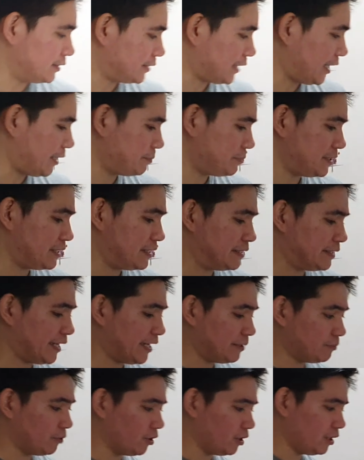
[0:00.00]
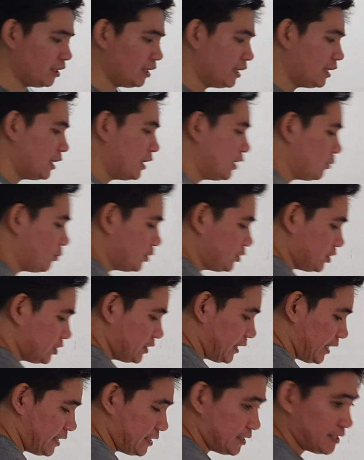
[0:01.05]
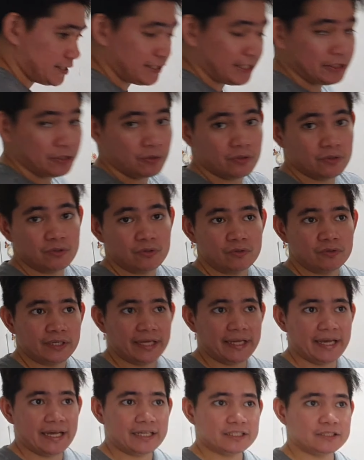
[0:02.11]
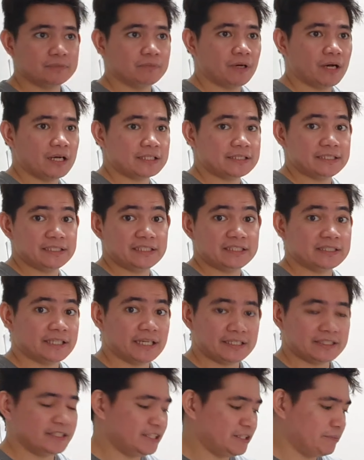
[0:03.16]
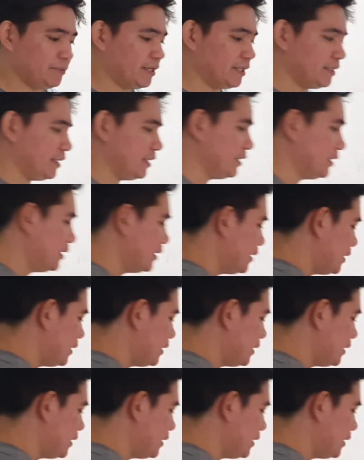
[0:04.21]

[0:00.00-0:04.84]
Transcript: Type-C cable. Which is nice kasi yung kay Xbox Series X hindi pa rin eh.